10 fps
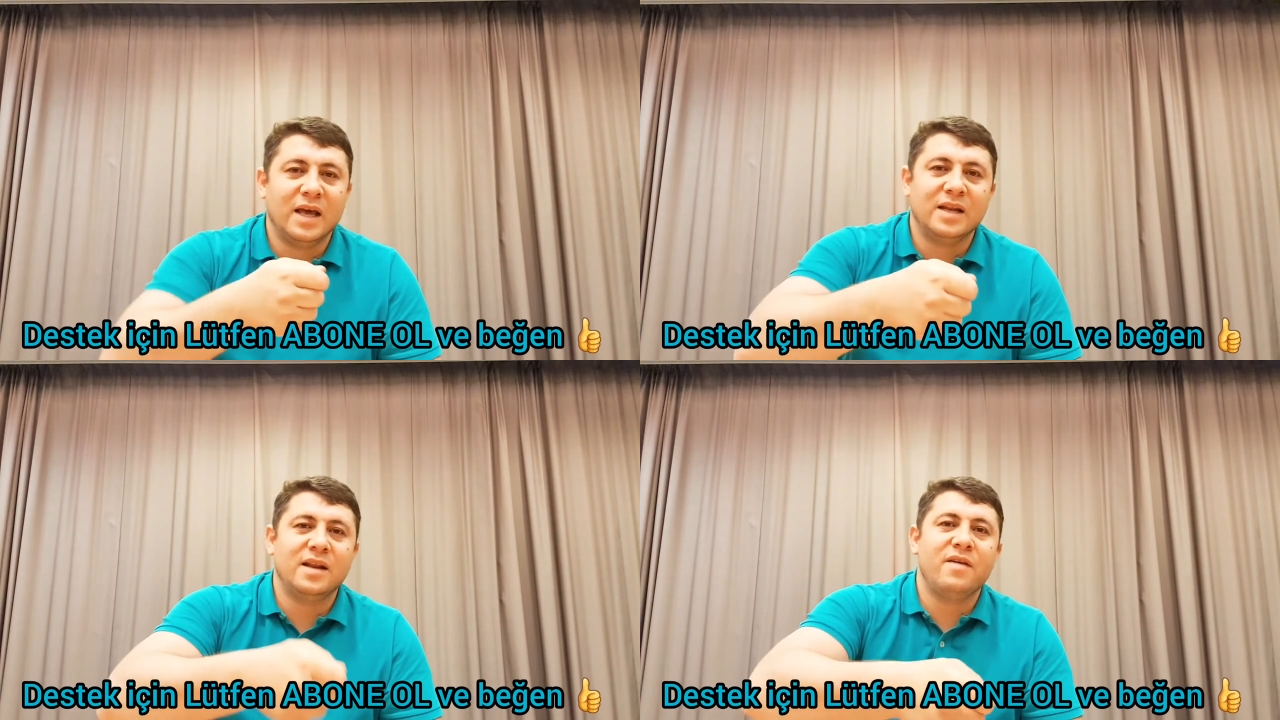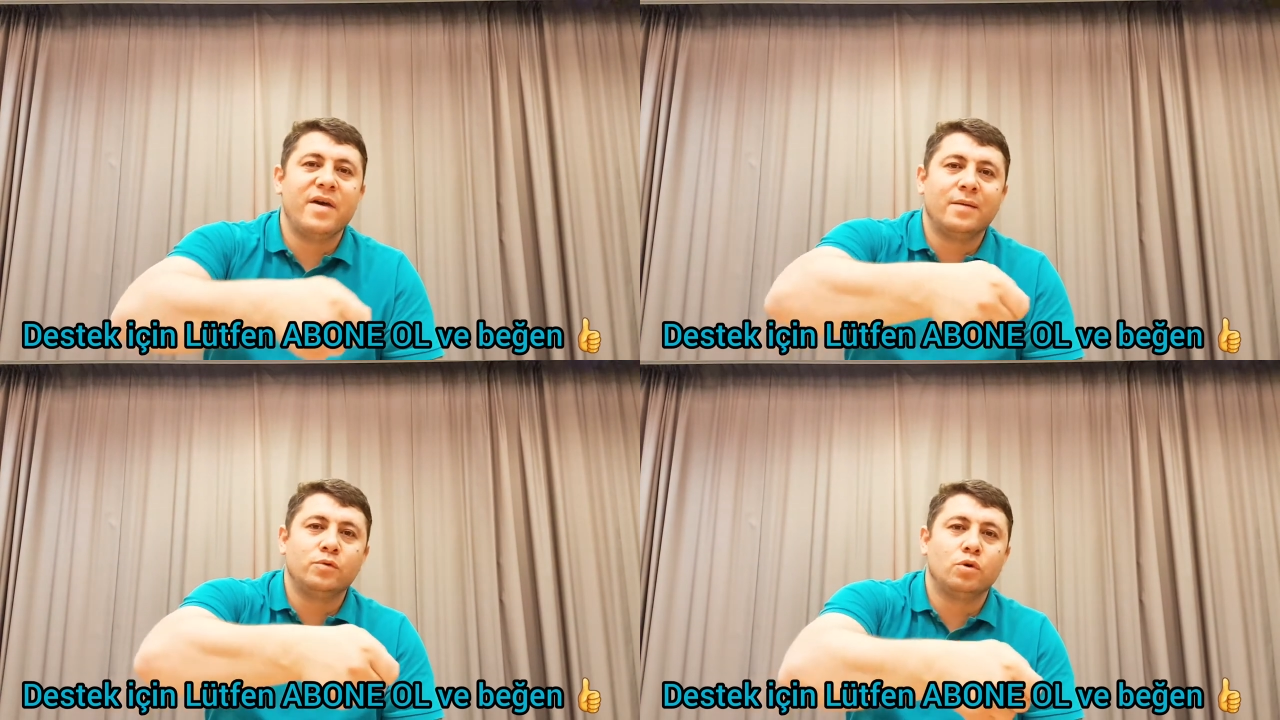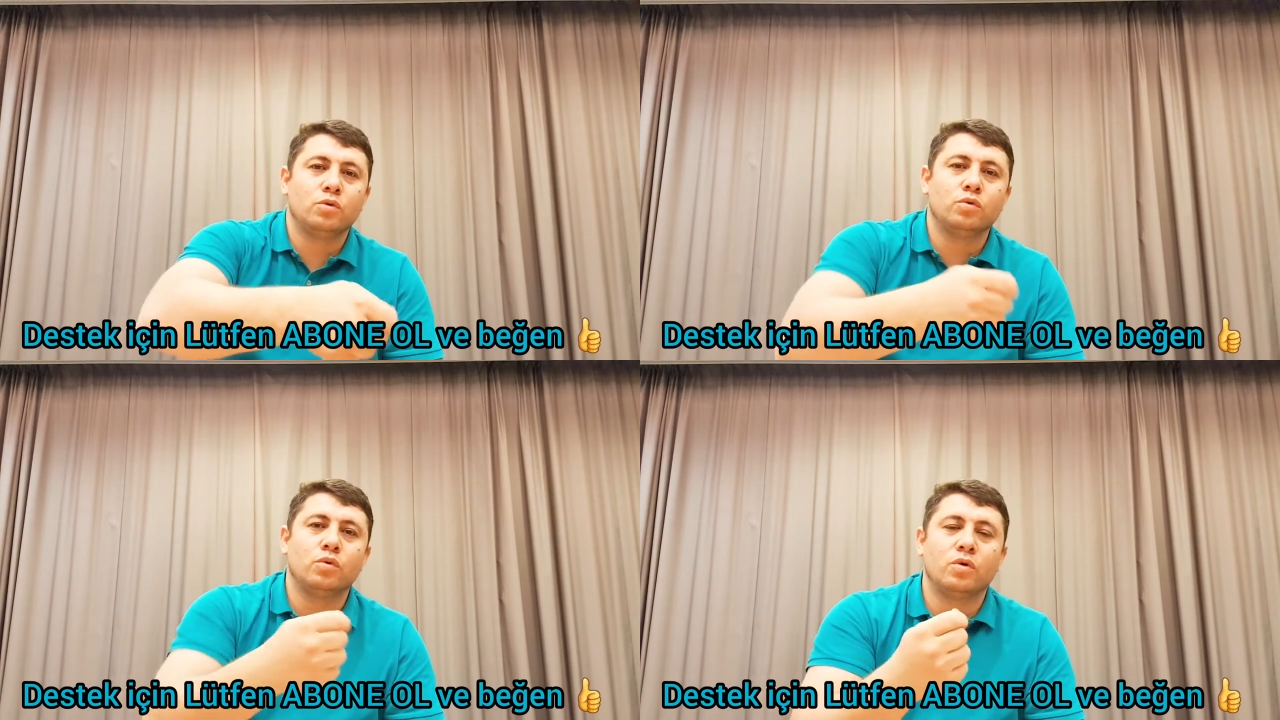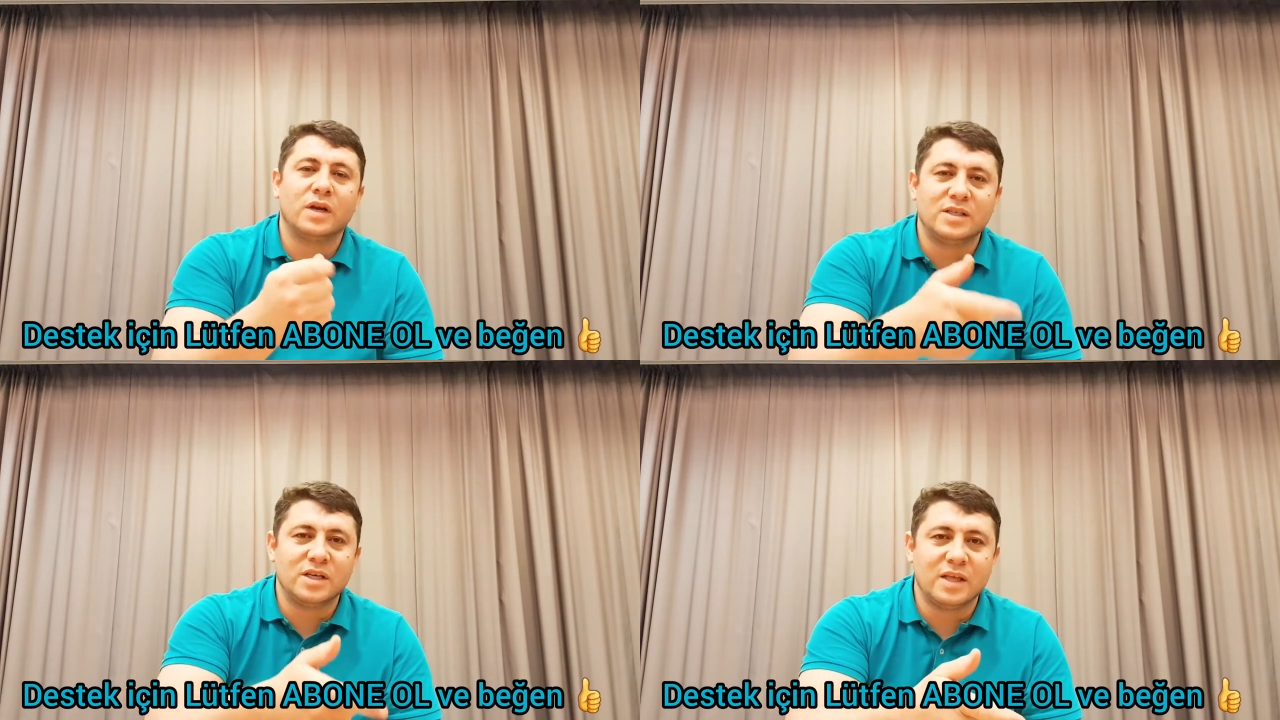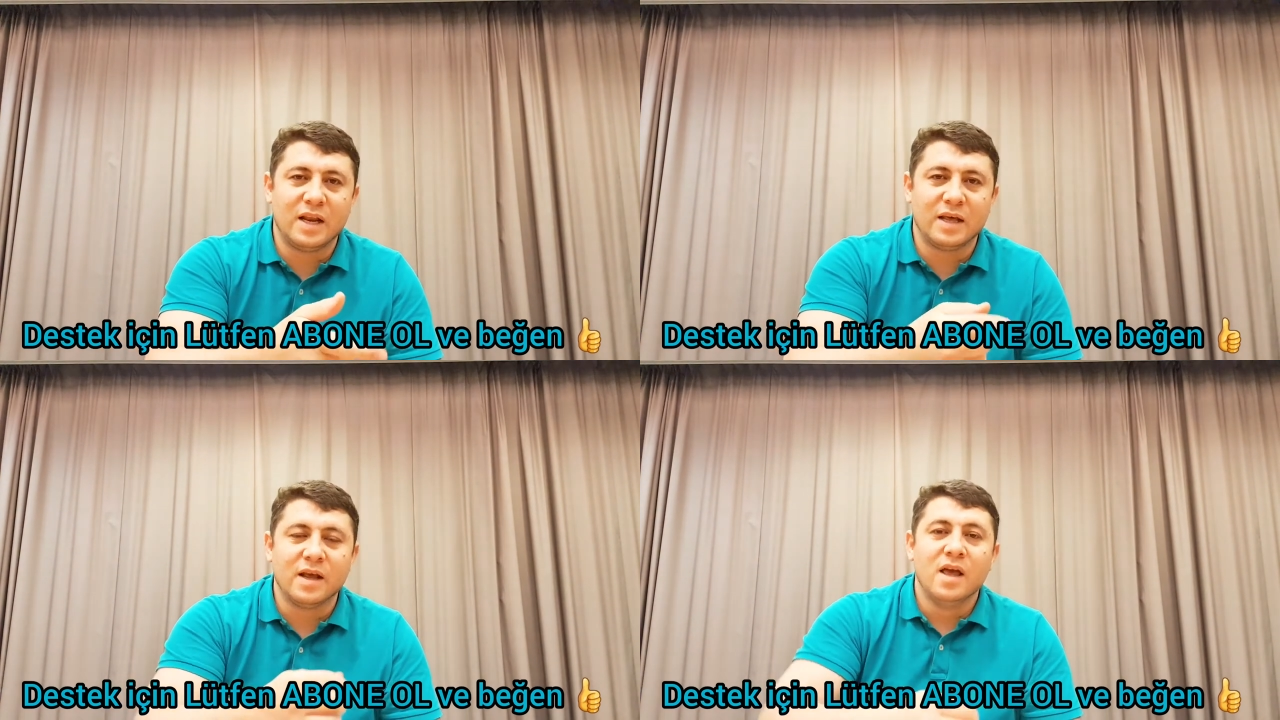eline vermiş olduğun o
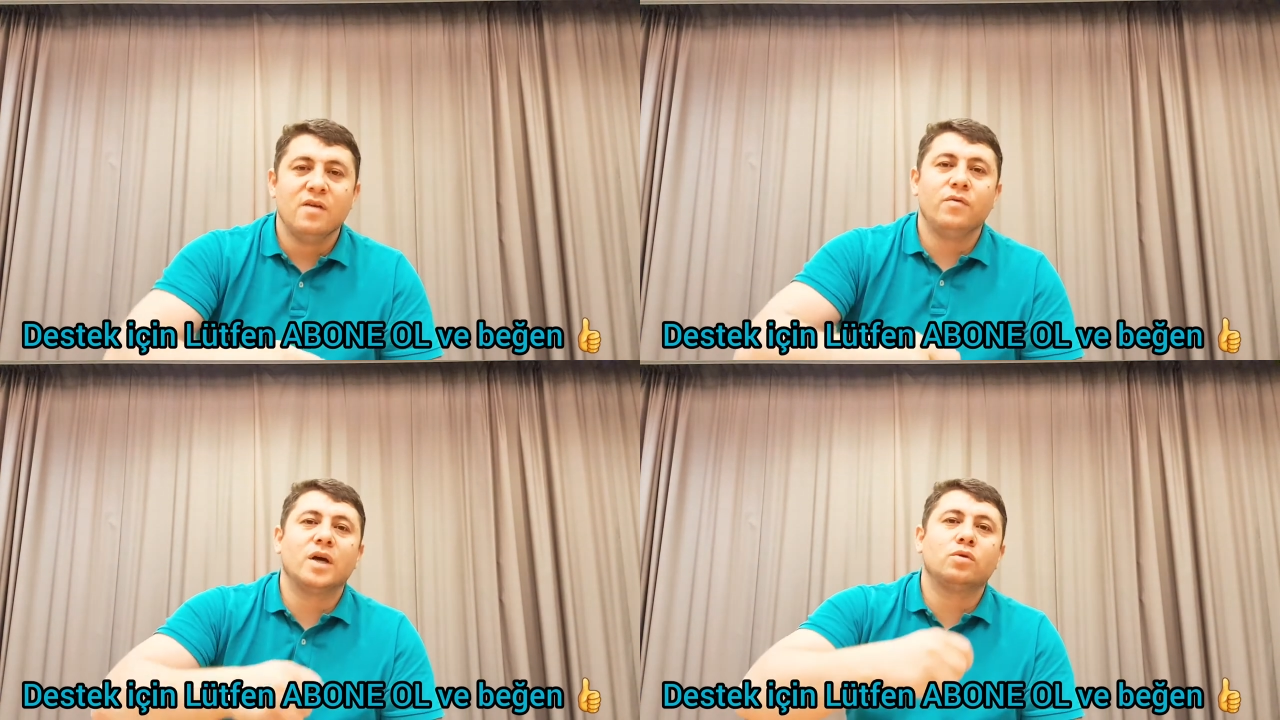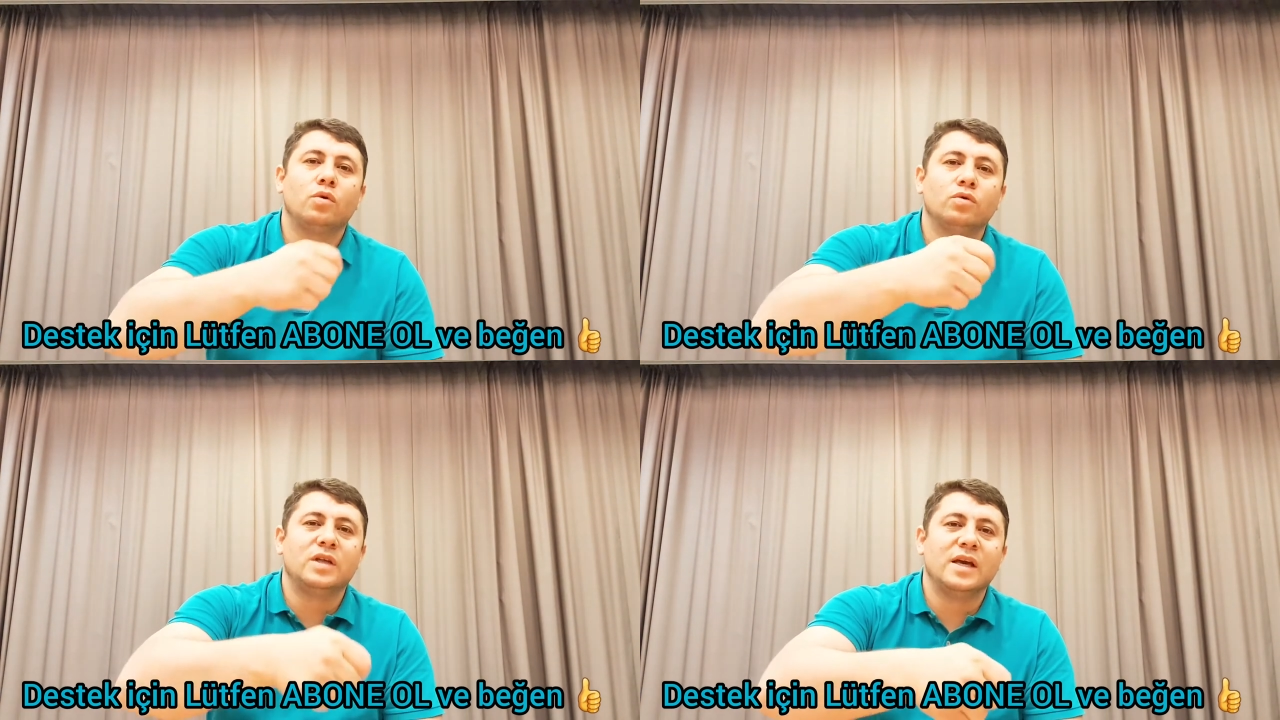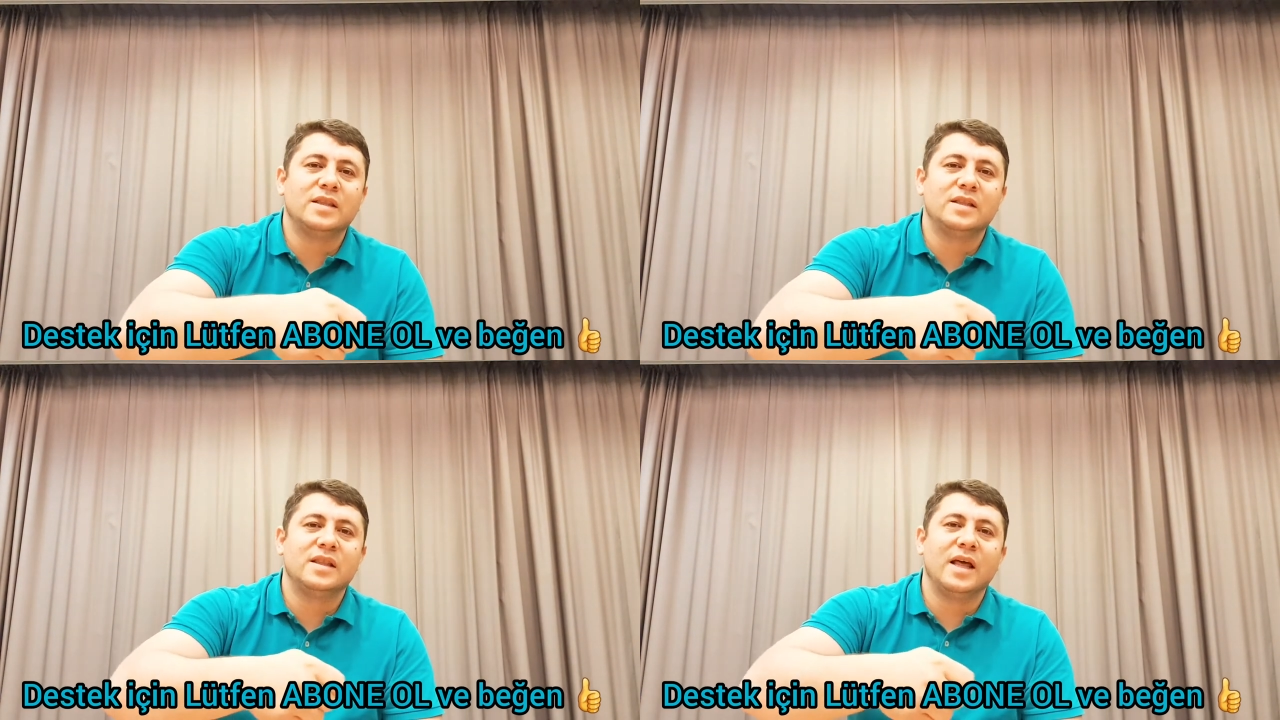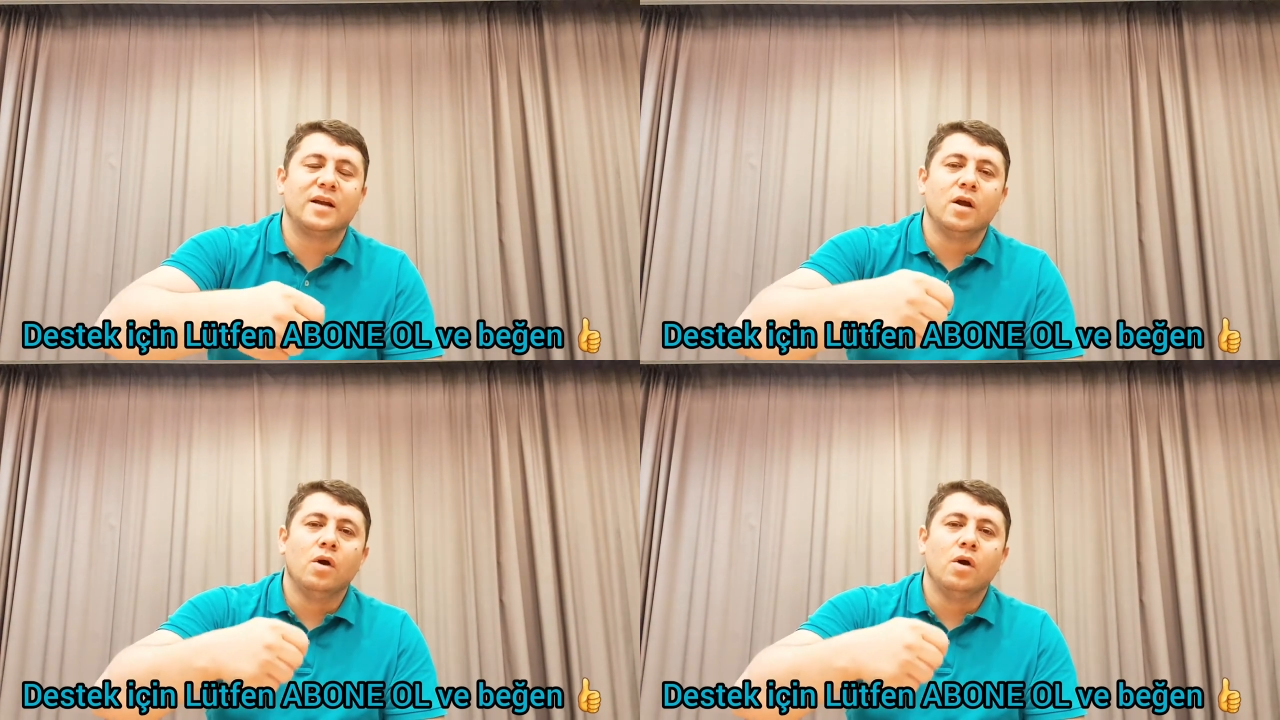reçeteler veyahut o tehditler,